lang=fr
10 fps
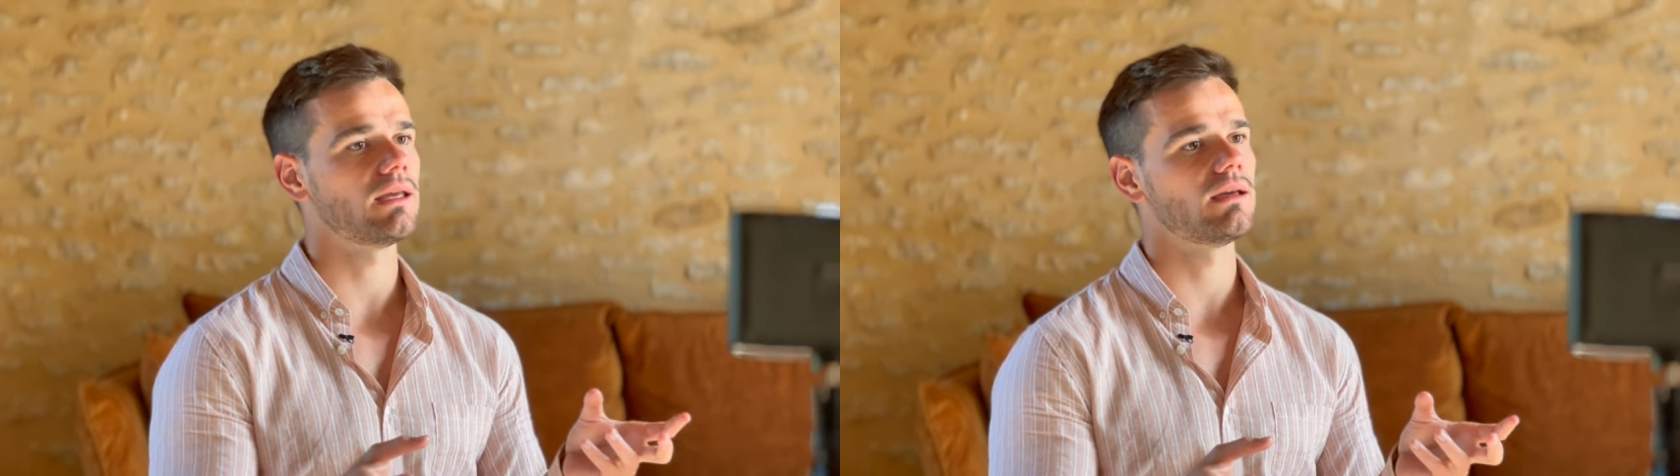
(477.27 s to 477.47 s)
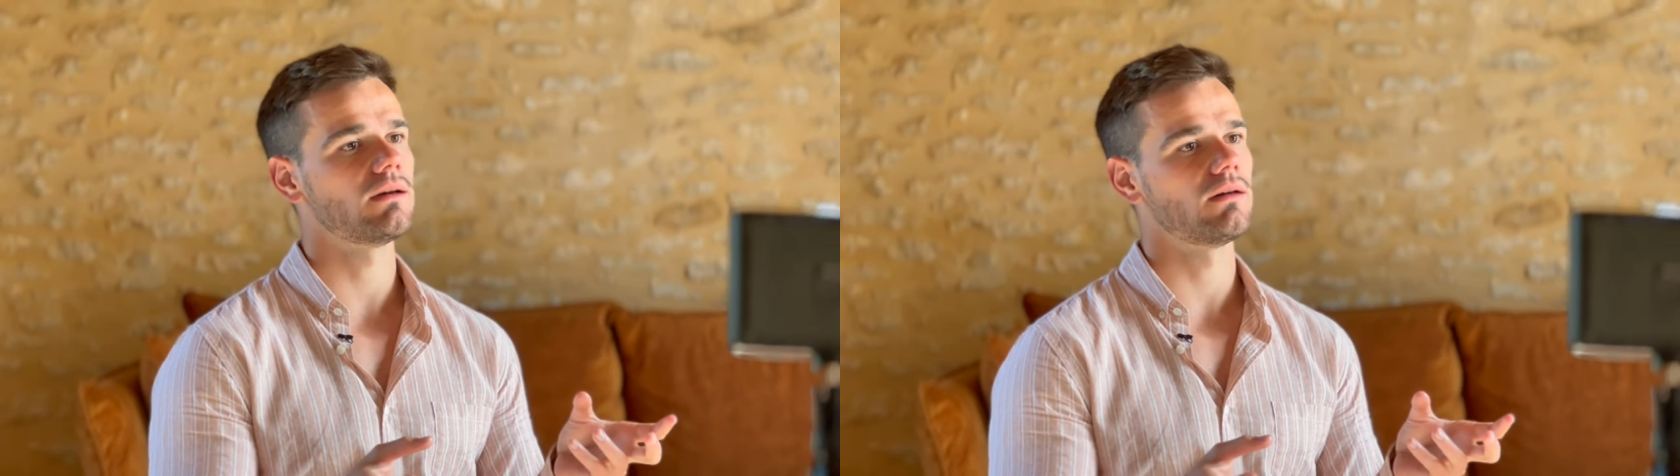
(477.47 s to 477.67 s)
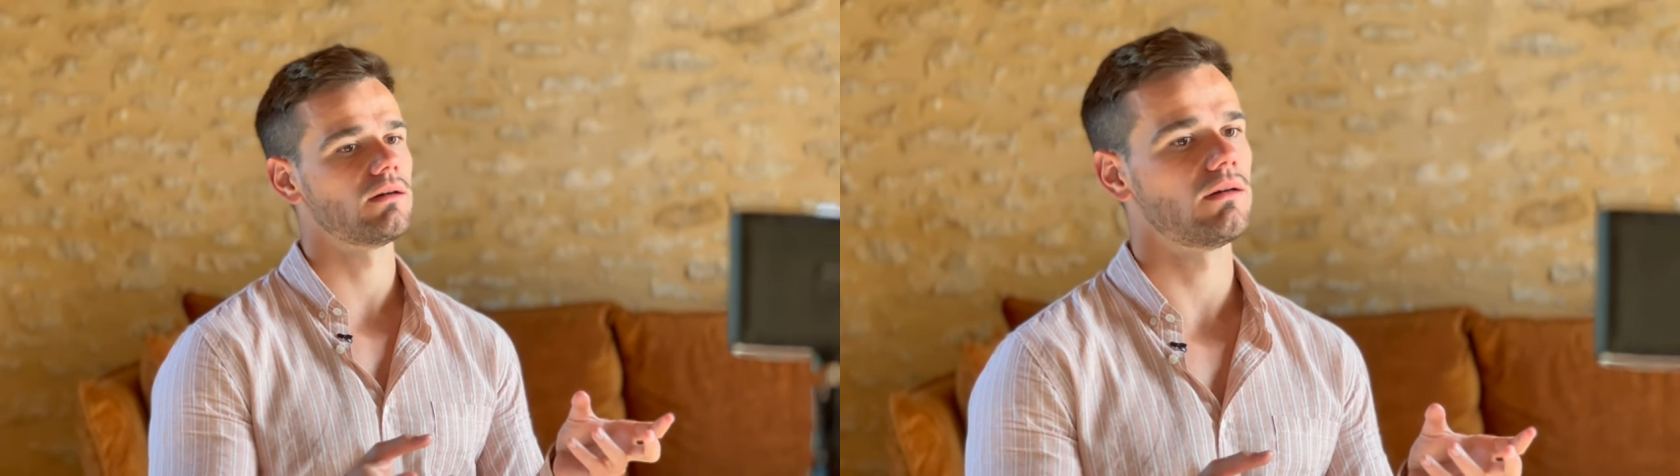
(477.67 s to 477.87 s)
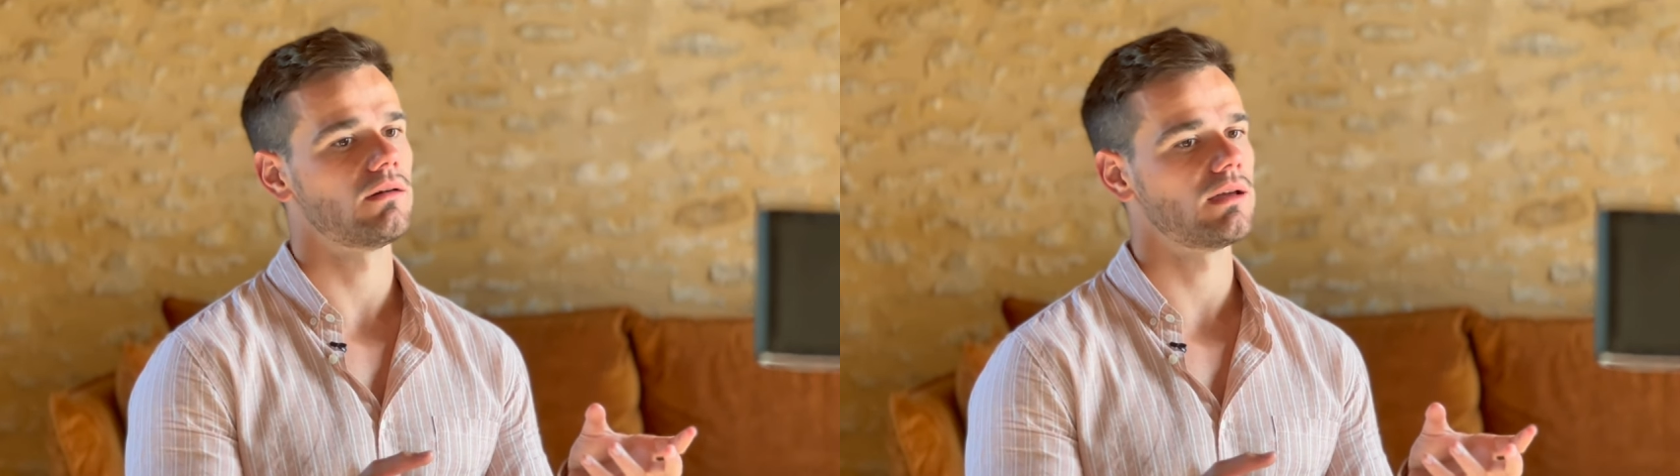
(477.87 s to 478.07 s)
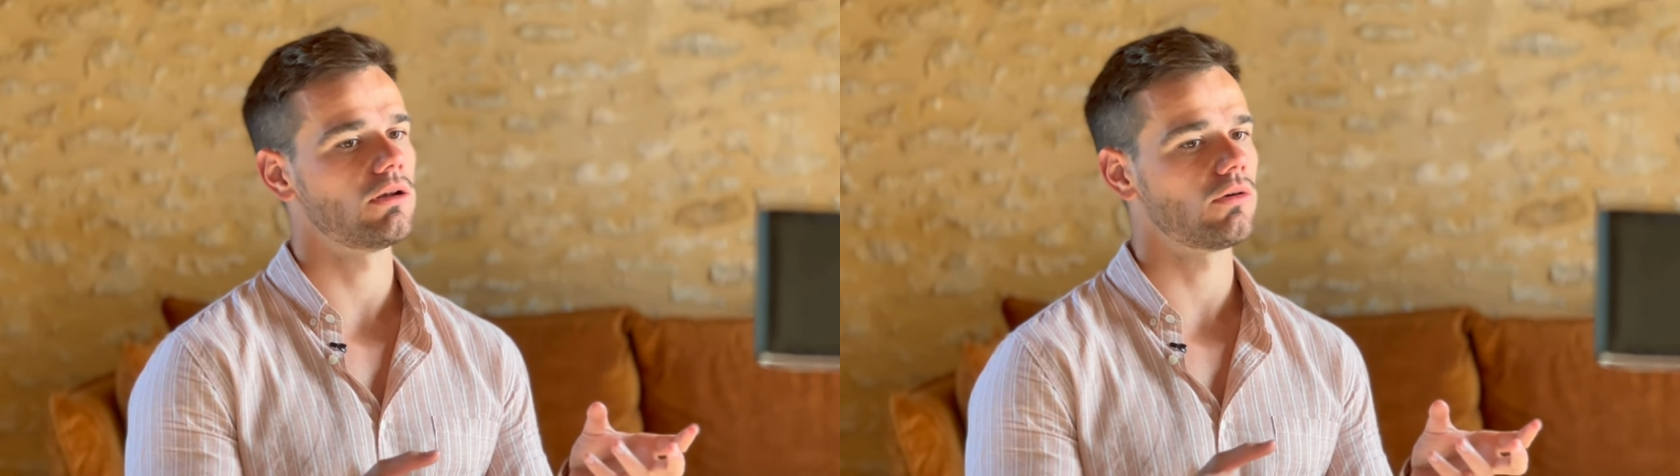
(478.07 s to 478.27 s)

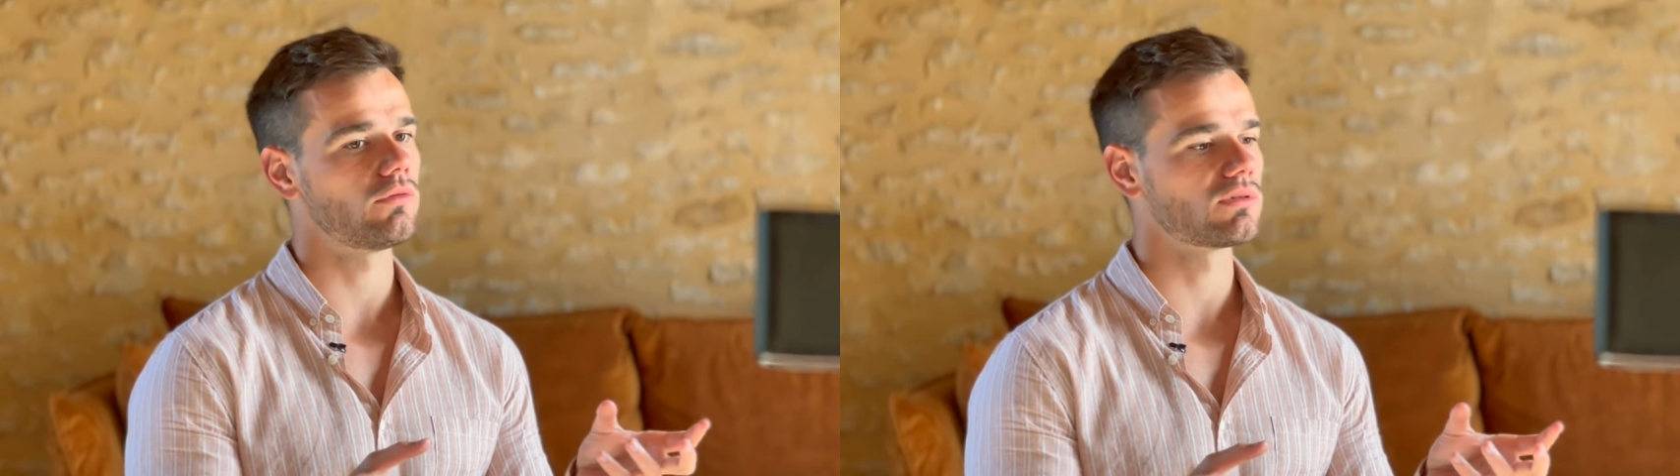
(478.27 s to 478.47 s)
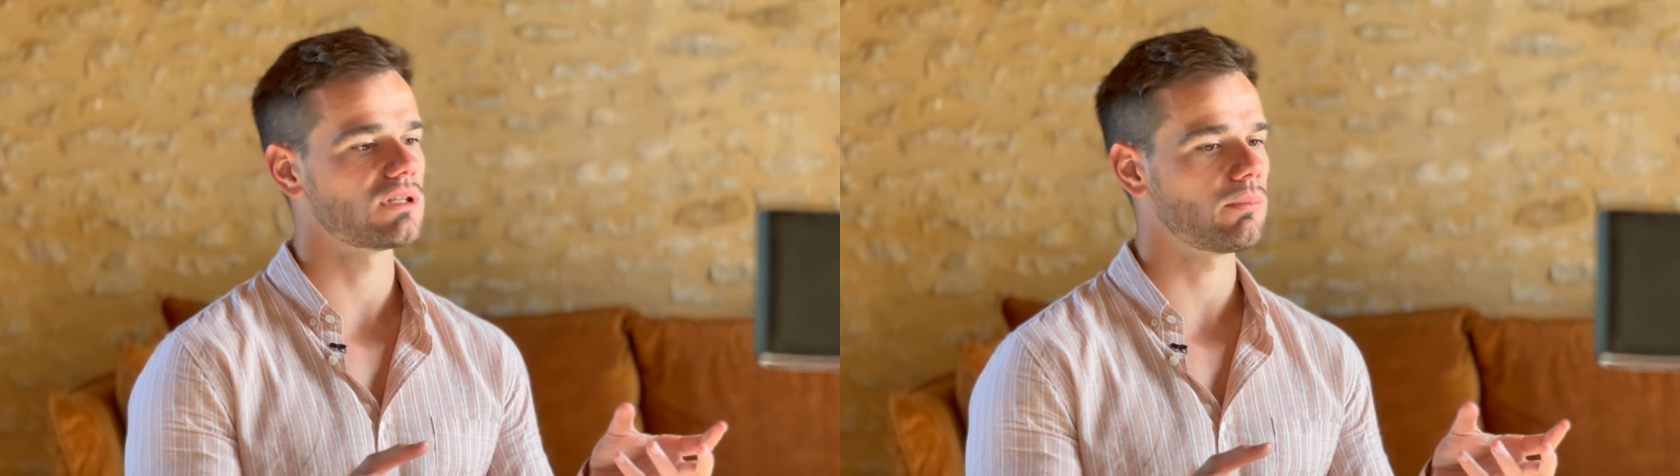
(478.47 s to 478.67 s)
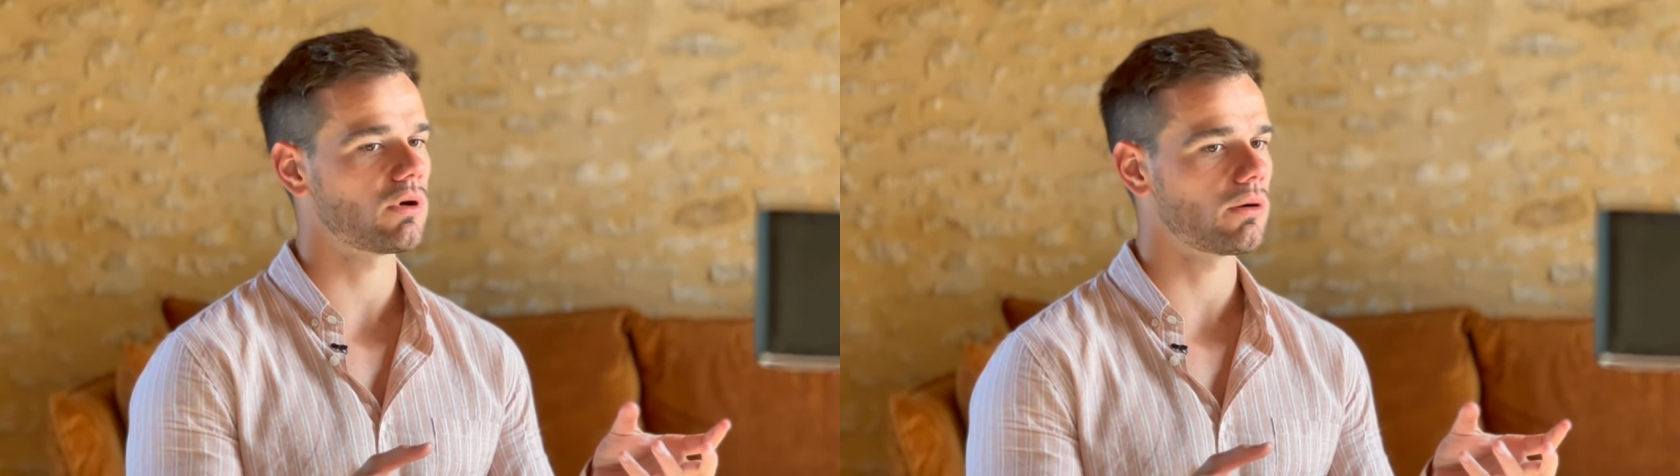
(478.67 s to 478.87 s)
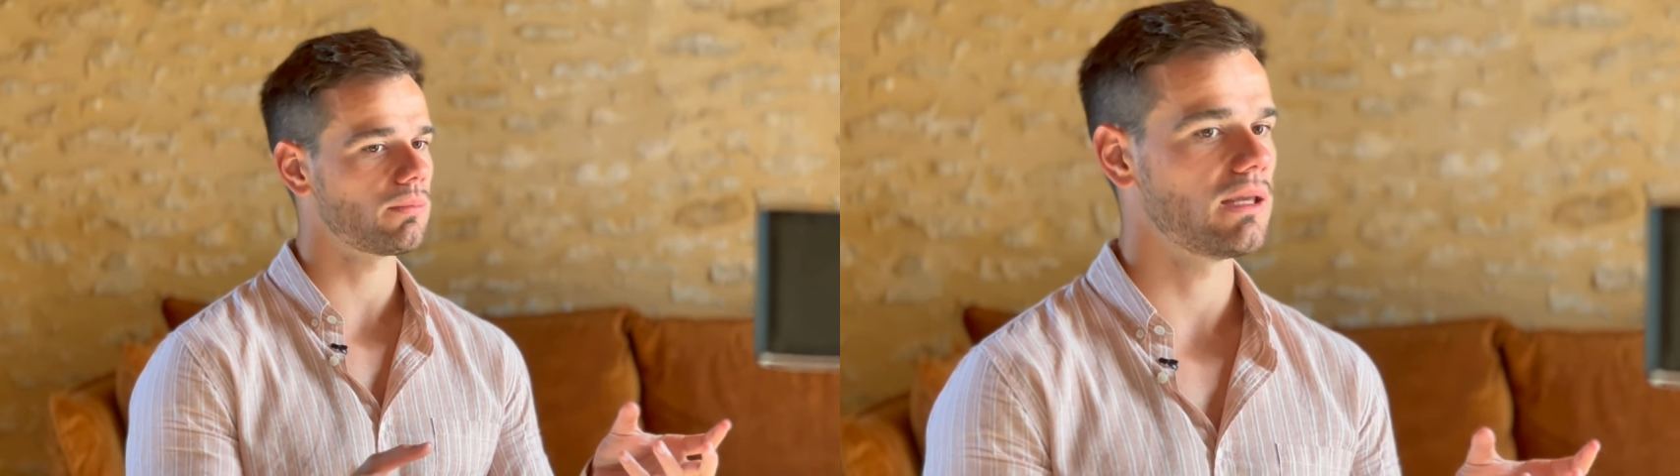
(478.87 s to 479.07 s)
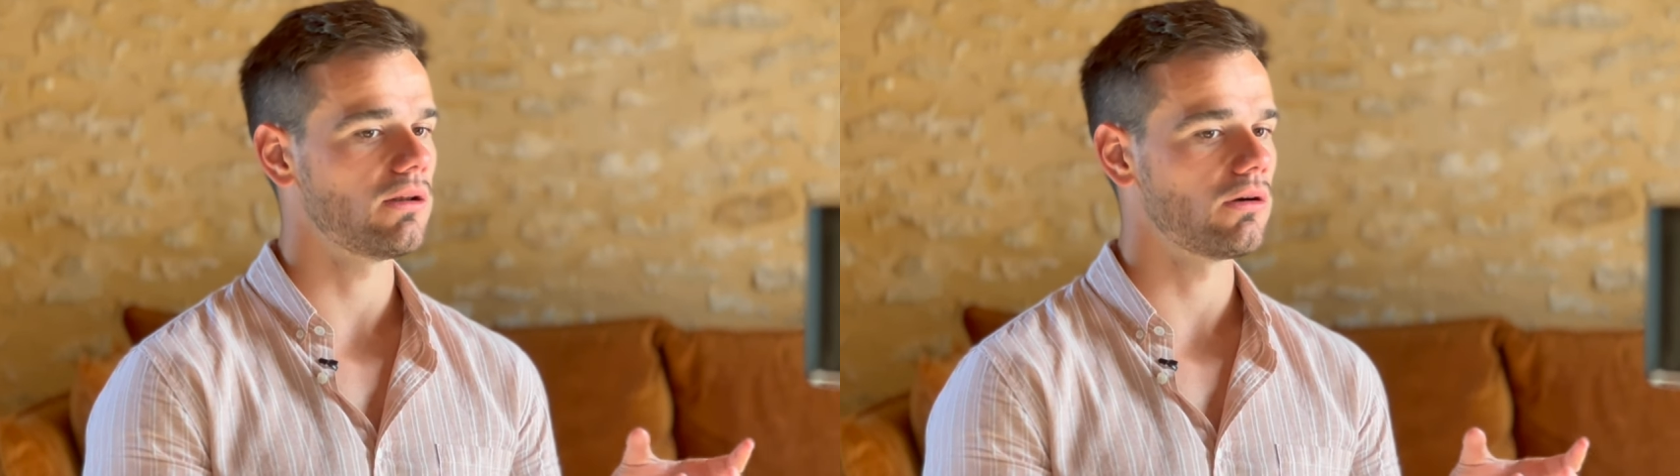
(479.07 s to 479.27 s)
euh, et, leur volonté
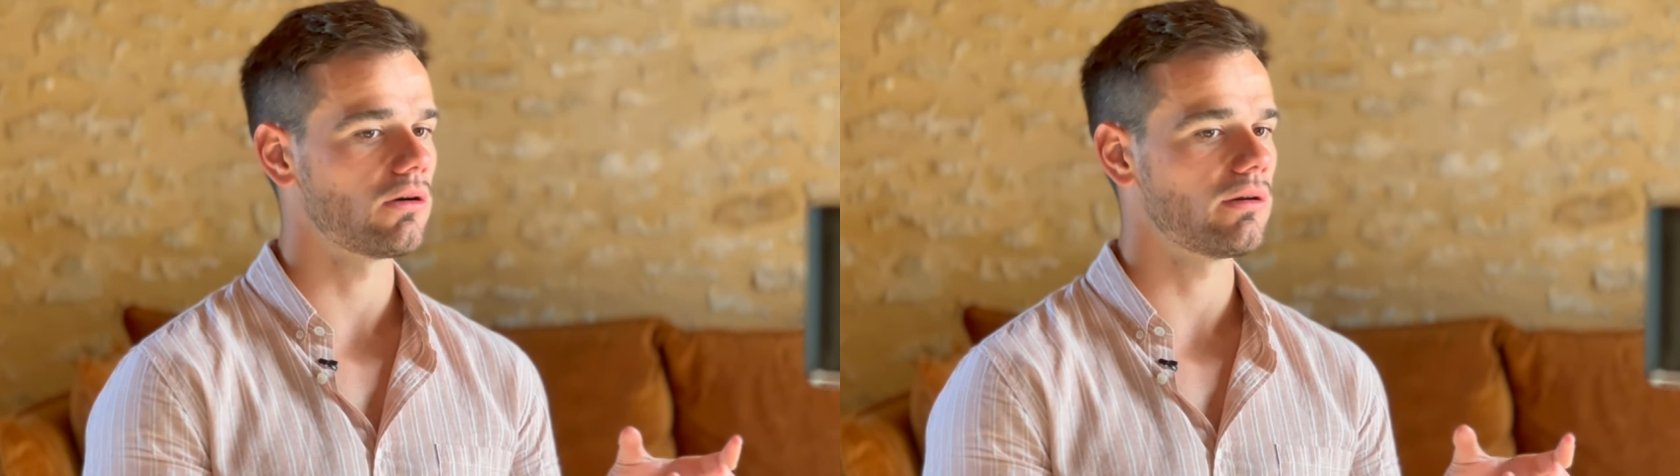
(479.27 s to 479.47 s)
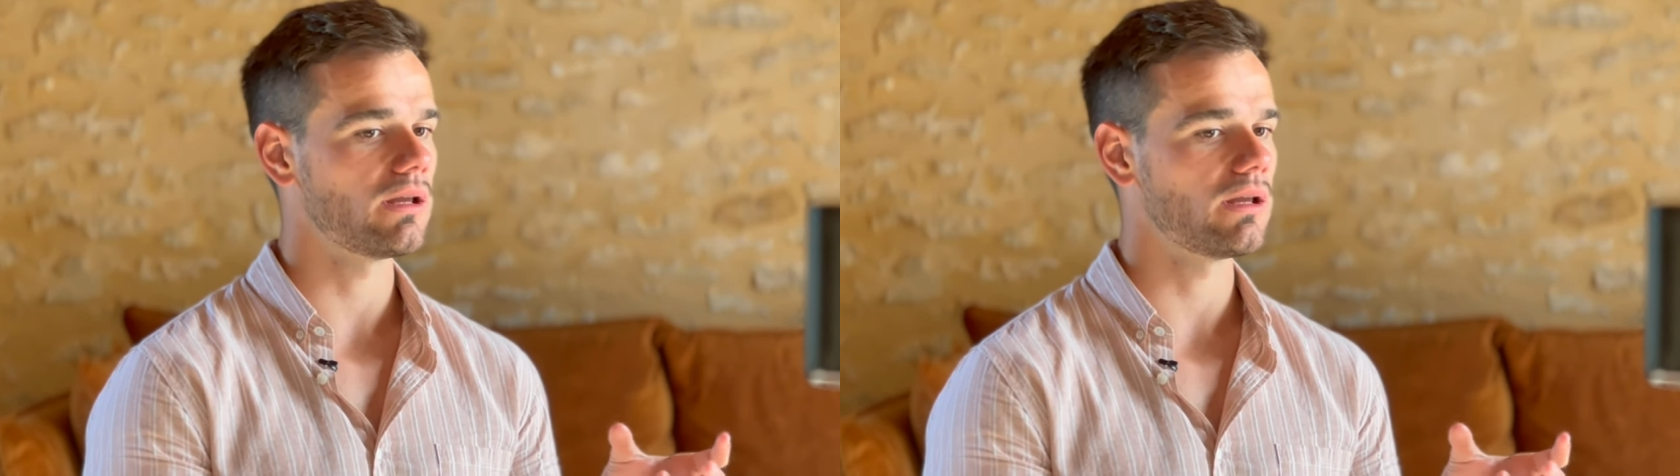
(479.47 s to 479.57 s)
propre et leur,